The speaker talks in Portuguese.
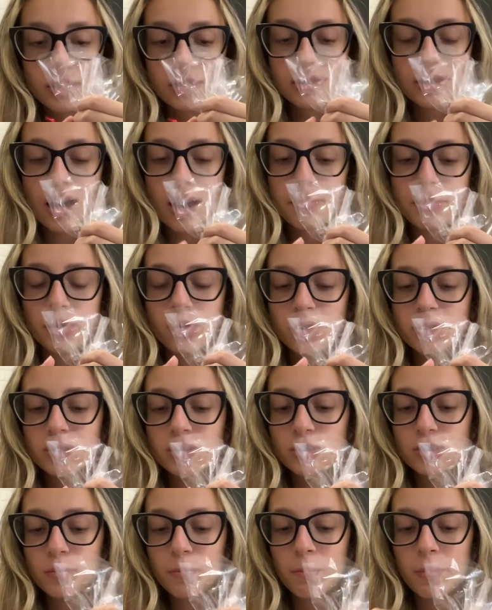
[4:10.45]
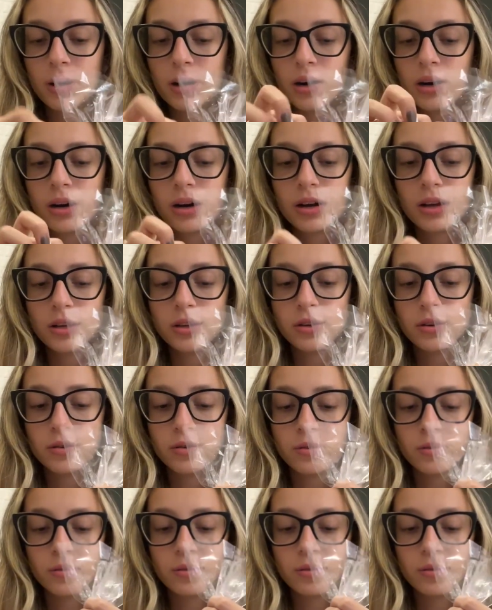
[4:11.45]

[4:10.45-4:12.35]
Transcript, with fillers: sabe? Coisa de banho.